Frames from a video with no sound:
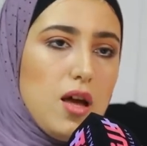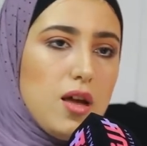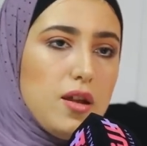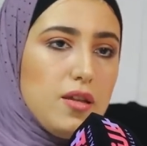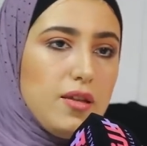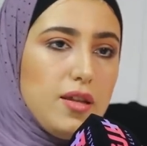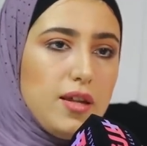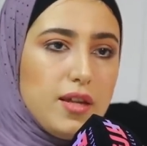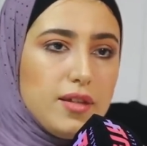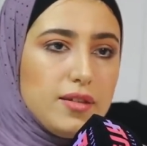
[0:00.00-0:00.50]

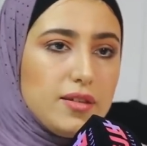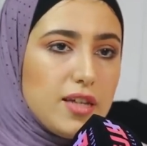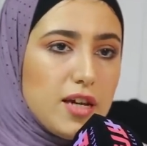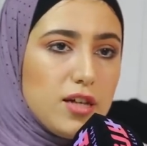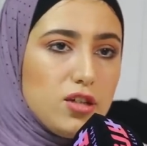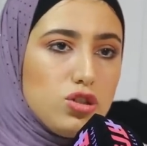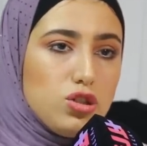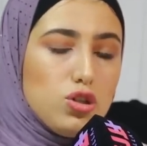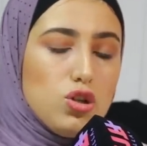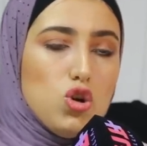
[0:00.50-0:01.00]
انا دايره
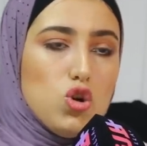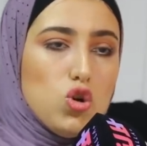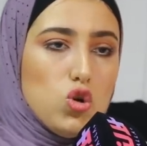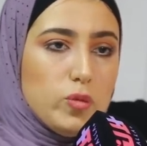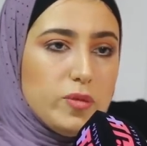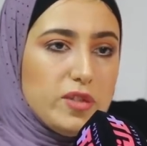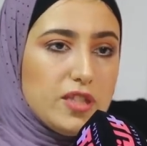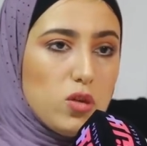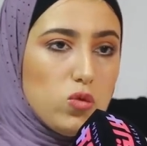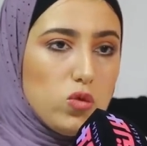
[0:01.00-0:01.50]
التاج
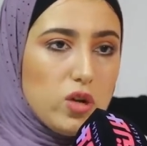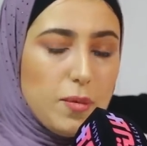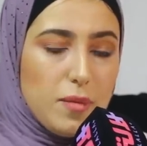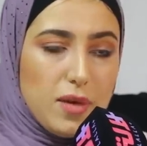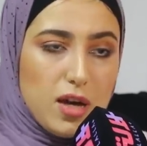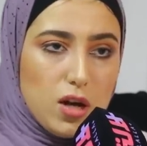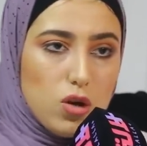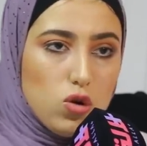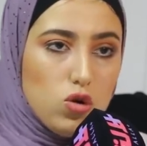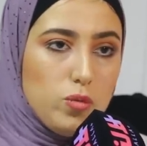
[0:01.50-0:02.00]
ومصوره
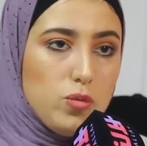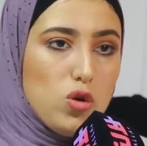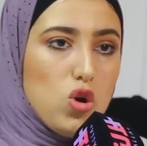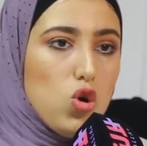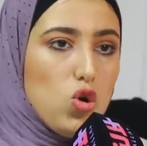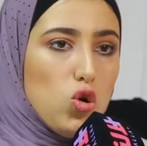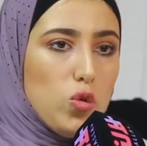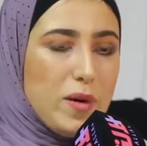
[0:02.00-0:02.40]
معاهم